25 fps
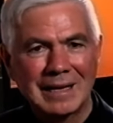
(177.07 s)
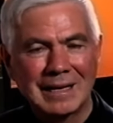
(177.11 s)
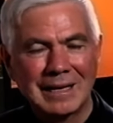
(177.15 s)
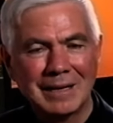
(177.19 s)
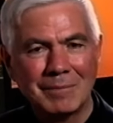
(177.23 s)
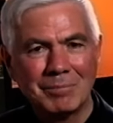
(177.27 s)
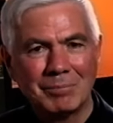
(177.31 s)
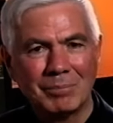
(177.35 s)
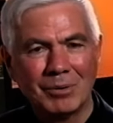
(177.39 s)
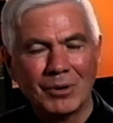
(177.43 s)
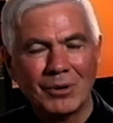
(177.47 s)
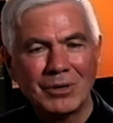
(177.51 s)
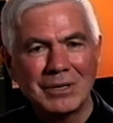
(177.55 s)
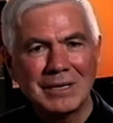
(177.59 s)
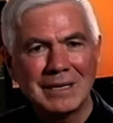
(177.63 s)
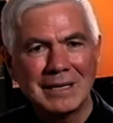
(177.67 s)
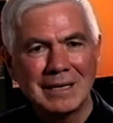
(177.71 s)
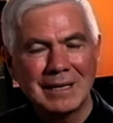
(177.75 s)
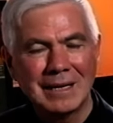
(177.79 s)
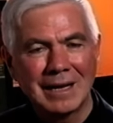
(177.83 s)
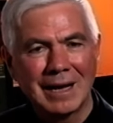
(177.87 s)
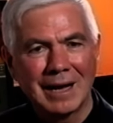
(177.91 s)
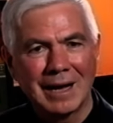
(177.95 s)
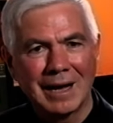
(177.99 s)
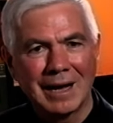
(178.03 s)
che
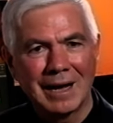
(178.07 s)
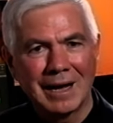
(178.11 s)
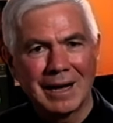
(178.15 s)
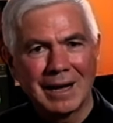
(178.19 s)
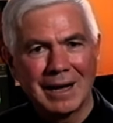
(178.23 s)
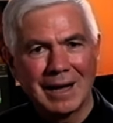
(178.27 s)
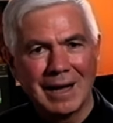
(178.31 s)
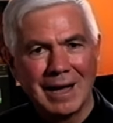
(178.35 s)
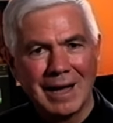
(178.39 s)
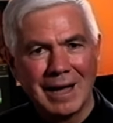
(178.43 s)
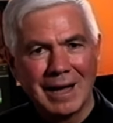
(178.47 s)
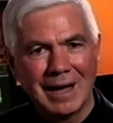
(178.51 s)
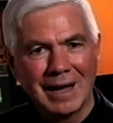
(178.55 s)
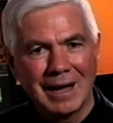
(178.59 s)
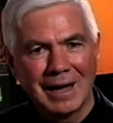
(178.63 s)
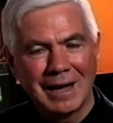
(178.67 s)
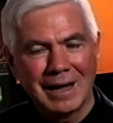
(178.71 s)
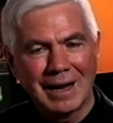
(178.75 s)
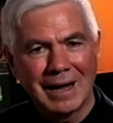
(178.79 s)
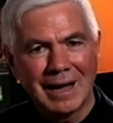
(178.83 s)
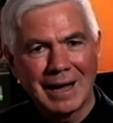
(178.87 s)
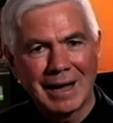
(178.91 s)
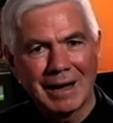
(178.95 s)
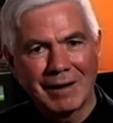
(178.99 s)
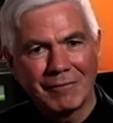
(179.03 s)
poi ha,
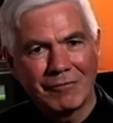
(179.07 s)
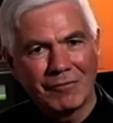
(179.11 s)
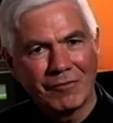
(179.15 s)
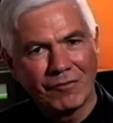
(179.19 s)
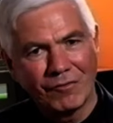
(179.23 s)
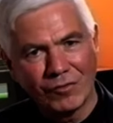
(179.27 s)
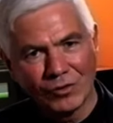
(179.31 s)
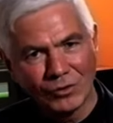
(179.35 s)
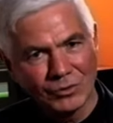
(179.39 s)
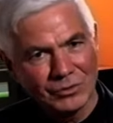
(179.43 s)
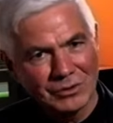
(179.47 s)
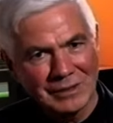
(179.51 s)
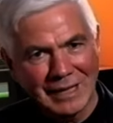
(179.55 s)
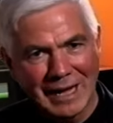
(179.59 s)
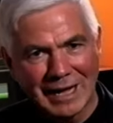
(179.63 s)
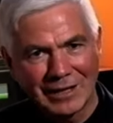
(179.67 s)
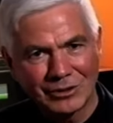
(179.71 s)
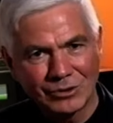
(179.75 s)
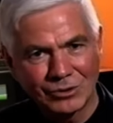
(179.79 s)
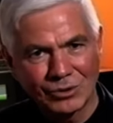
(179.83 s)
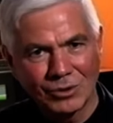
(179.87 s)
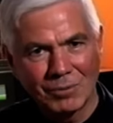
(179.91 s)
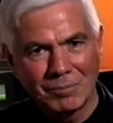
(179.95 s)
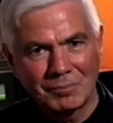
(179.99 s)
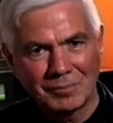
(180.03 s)
ha,
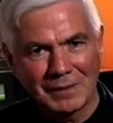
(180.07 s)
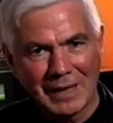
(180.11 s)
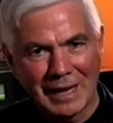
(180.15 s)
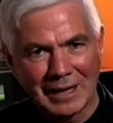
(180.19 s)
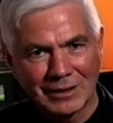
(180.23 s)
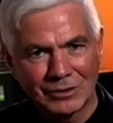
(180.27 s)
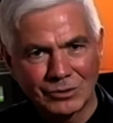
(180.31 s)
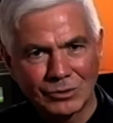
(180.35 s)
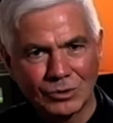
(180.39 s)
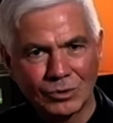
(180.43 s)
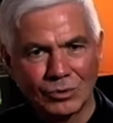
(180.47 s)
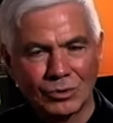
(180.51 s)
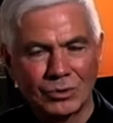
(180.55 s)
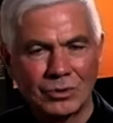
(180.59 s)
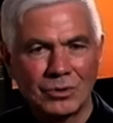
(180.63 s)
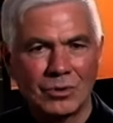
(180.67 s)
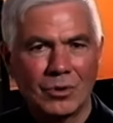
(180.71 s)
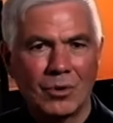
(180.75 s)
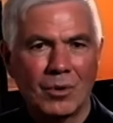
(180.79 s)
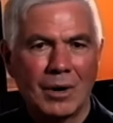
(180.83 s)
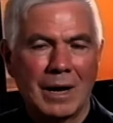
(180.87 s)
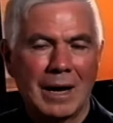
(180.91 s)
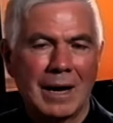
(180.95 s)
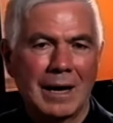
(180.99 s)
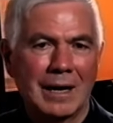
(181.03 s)
fondato
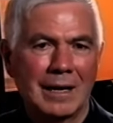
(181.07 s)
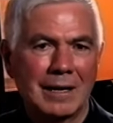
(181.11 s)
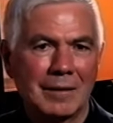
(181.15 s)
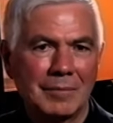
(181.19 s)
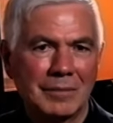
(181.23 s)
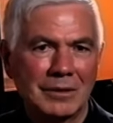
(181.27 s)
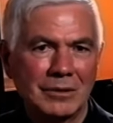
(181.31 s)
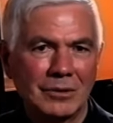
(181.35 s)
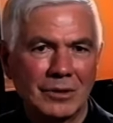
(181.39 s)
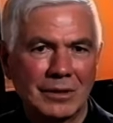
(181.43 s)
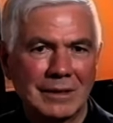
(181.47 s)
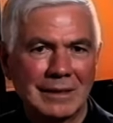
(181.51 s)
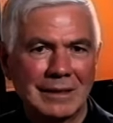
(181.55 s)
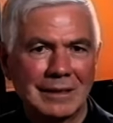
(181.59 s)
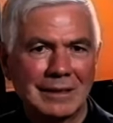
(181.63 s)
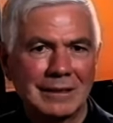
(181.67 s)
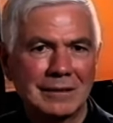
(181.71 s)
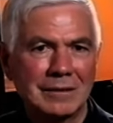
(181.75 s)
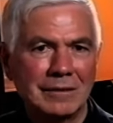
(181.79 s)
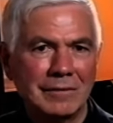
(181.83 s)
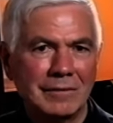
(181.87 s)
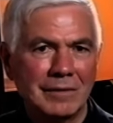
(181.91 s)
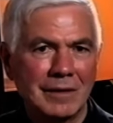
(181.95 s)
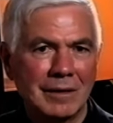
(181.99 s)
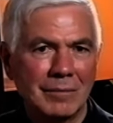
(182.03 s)
attorno alla Madonna
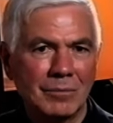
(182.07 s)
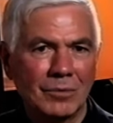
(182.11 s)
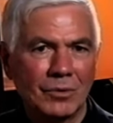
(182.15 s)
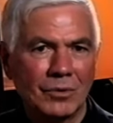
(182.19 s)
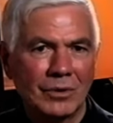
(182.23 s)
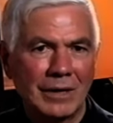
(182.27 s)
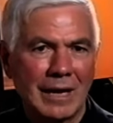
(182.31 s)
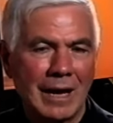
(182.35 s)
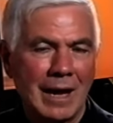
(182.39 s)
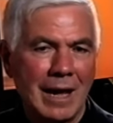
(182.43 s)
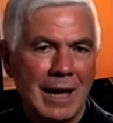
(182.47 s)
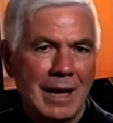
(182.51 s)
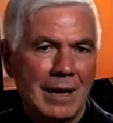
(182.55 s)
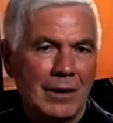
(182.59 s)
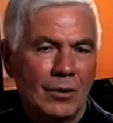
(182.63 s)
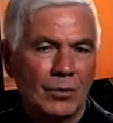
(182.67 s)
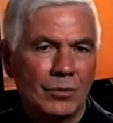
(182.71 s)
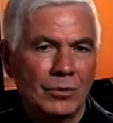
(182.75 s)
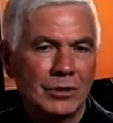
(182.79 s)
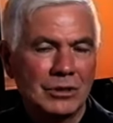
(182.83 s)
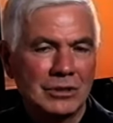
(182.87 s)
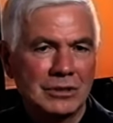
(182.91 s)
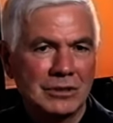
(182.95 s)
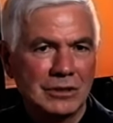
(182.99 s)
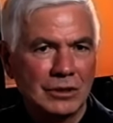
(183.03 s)
del Divino Amore
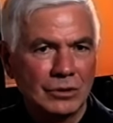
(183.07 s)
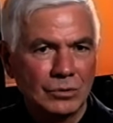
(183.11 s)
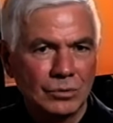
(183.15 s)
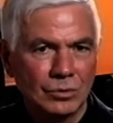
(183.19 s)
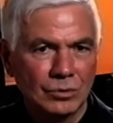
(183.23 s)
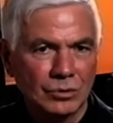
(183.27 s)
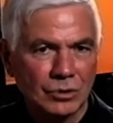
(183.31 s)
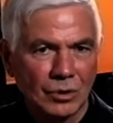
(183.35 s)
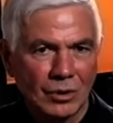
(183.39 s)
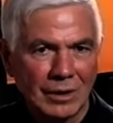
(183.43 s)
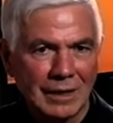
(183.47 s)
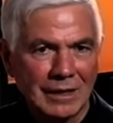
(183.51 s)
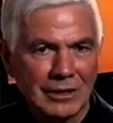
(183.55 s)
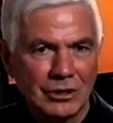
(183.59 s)
un istituto